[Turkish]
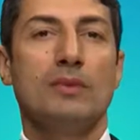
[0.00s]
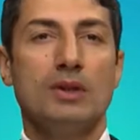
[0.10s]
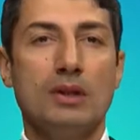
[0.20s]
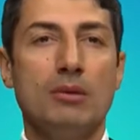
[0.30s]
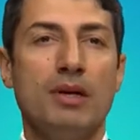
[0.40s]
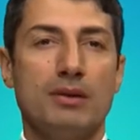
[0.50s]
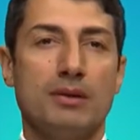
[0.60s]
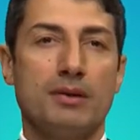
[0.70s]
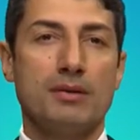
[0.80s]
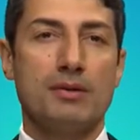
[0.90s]
Dilbert
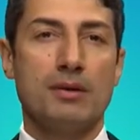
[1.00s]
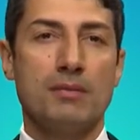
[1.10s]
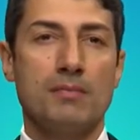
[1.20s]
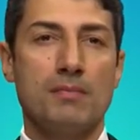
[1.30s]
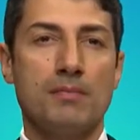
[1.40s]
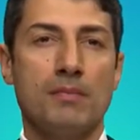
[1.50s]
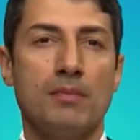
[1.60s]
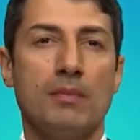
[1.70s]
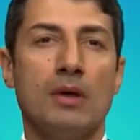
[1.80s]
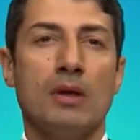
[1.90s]
ilkesi,
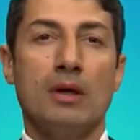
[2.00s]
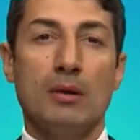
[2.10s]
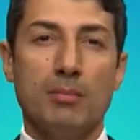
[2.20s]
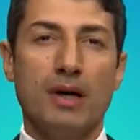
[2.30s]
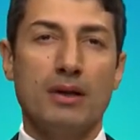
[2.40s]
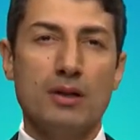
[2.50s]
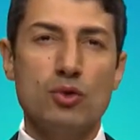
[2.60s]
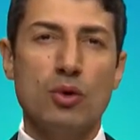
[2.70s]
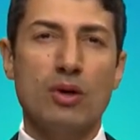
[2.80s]
Parkinson